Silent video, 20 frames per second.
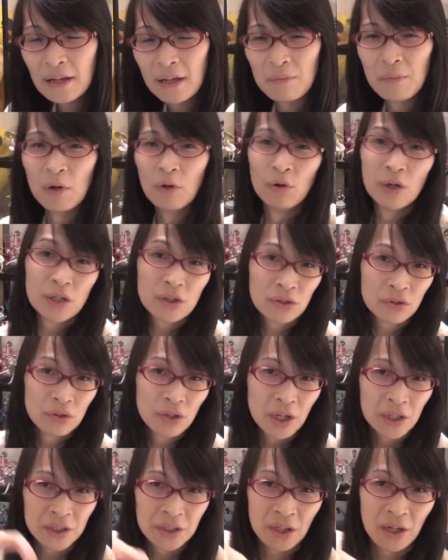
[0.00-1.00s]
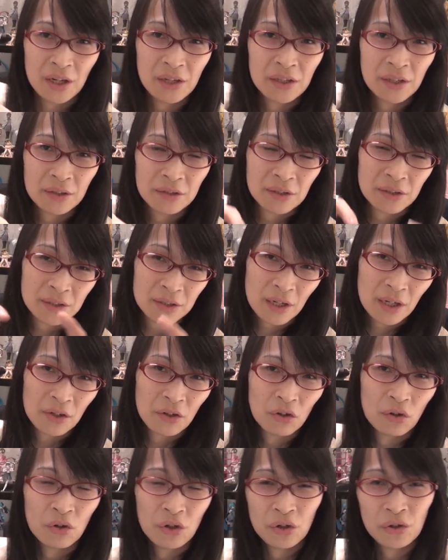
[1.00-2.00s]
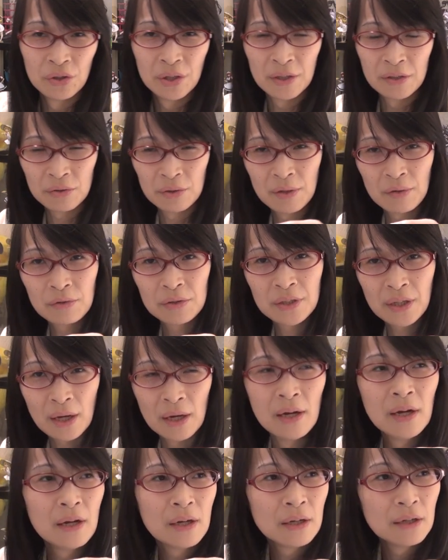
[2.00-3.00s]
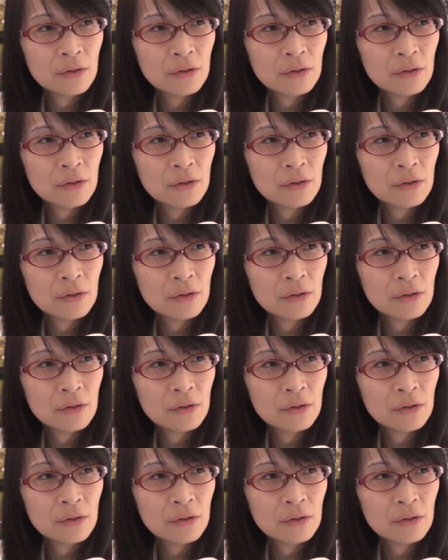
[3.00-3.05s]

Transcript: やっぱ OS ぐらいしか入んなくて作業用でそれをさ